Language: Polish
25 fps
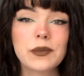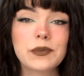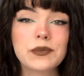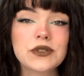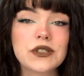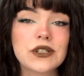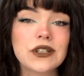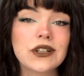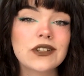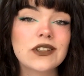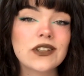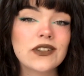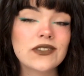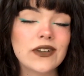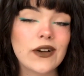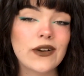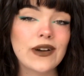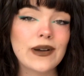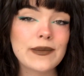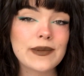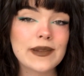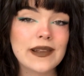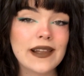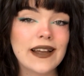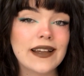
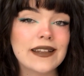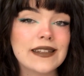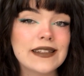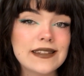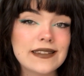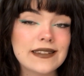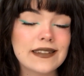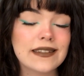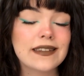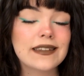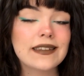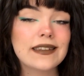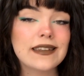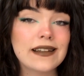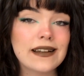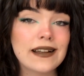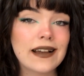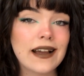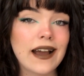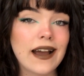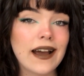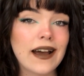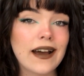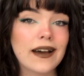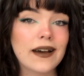Przygotowałam dla Anity
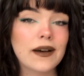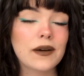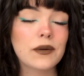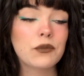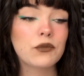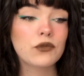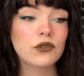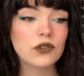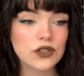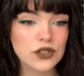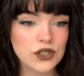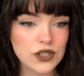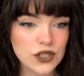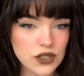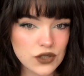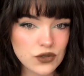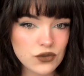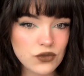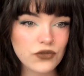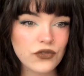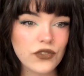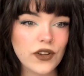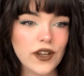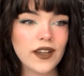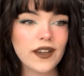kilka
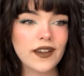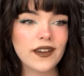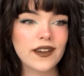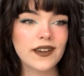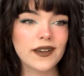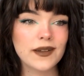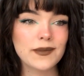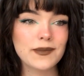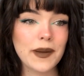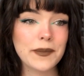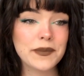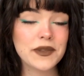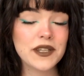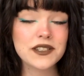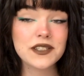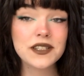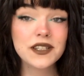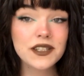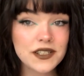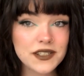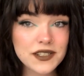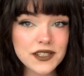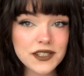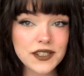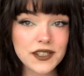młodzieżówek. Mam
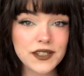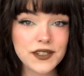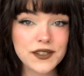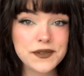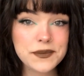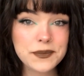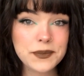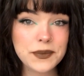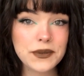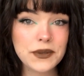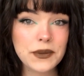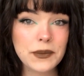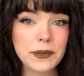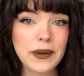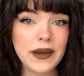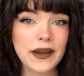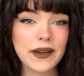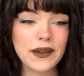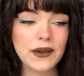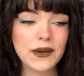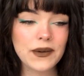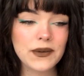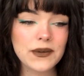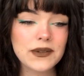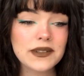nadzieję, że się jej
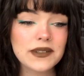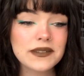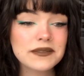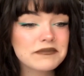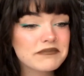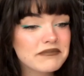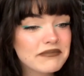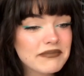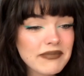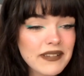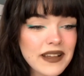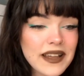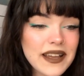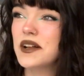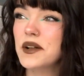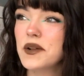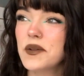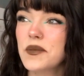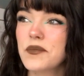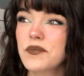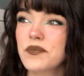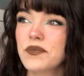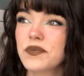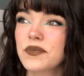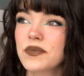spodobają
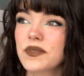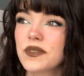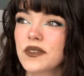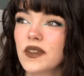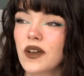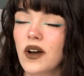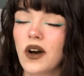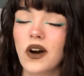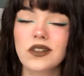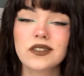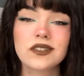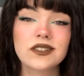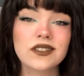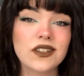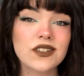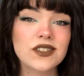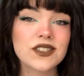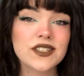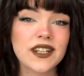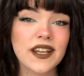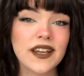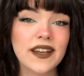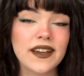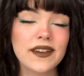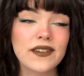
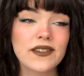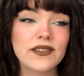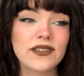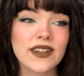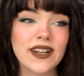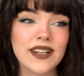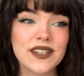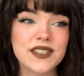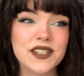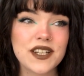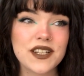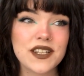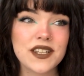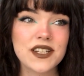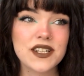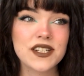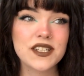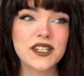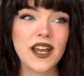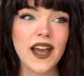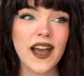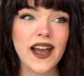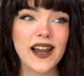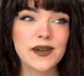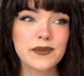Odnoszę wrażenie,
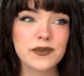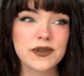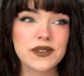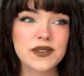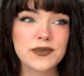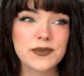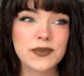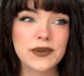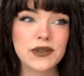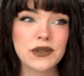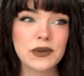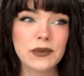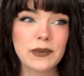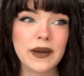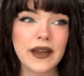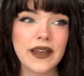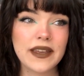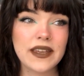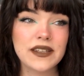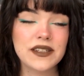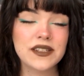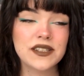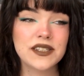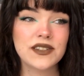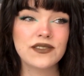że albo spodoba
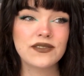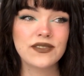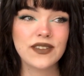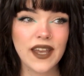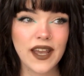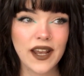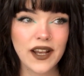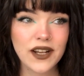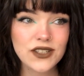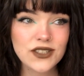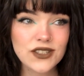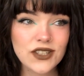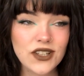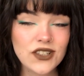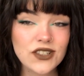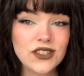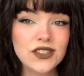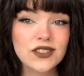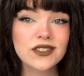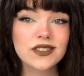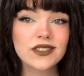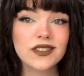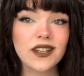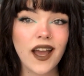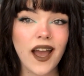jej się
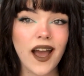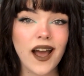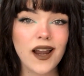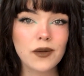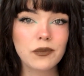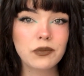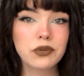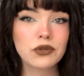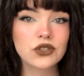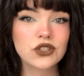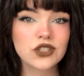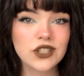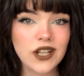większość, albo